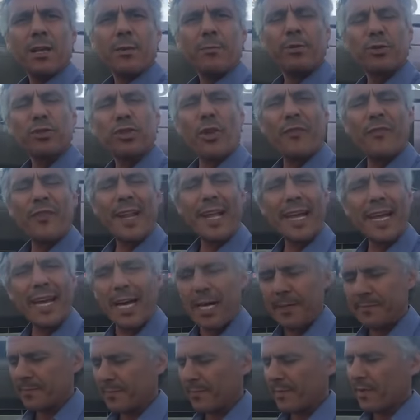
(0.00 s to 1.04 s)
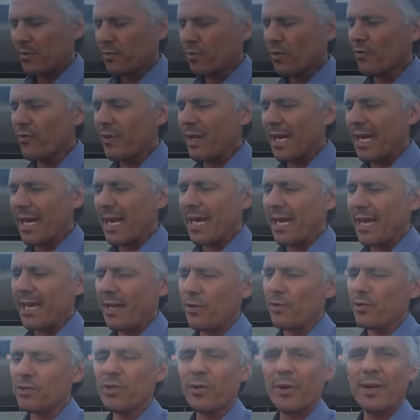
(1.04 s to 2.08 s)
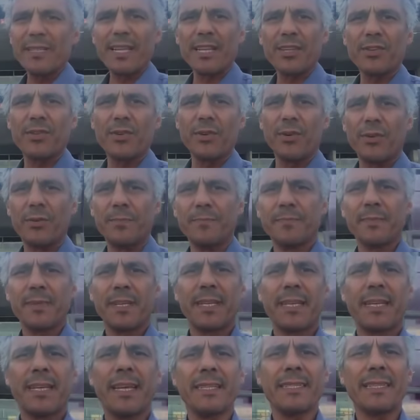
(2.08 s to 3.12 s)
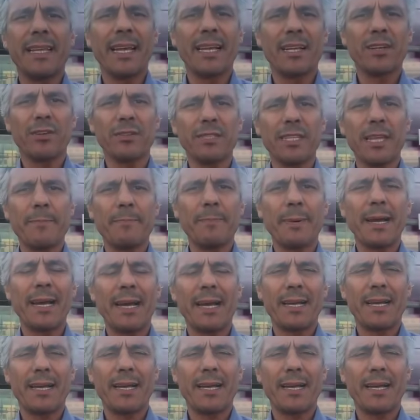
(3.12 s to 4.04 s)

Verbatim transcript: Bouteflika. Donc voilà l'autorisation qui a été accordée par